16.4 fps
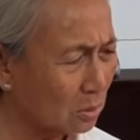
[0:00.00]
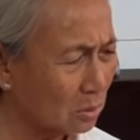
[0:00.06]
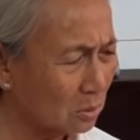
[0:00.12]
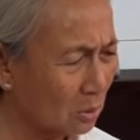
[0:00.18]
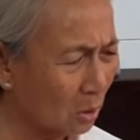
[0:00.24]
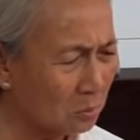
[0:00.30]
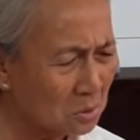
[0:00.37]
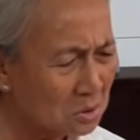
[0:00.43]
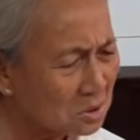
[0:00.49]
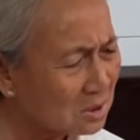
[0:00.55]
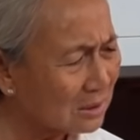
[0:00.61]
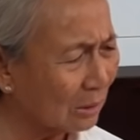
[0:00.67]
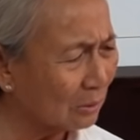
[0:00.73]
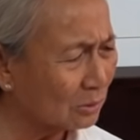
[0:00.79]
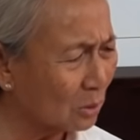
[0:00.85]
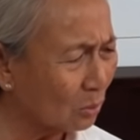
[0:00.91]
Dạ. không có người
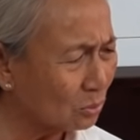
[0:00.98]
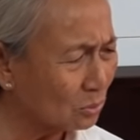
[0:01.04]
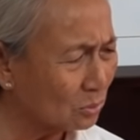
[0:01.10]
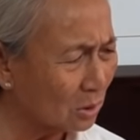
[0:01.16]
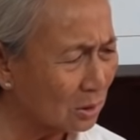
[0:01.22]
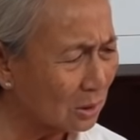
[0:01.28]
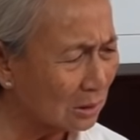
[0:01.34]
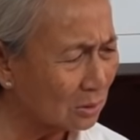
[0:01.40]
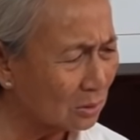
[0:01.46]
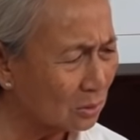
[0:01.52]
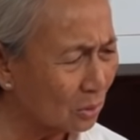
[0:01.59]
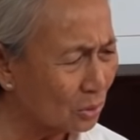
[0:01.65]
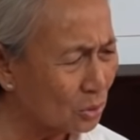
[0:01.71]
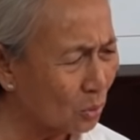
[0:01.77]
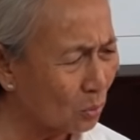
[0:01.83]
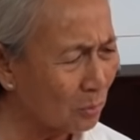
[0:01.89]
nào tốt tôi nói thầy tôi
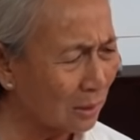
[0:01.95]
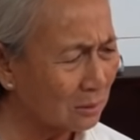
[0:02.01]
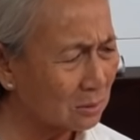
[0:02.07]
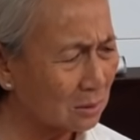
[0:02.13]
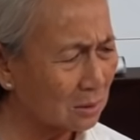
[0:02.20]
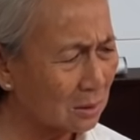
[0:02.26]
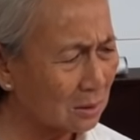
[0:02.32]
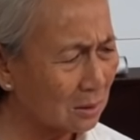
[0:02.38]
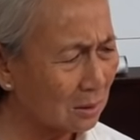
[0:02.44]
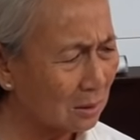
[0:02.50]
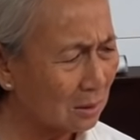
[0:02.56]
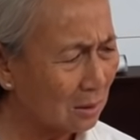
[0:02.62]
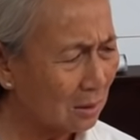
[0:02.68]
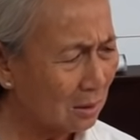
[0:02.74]
coi vô mắt được hết á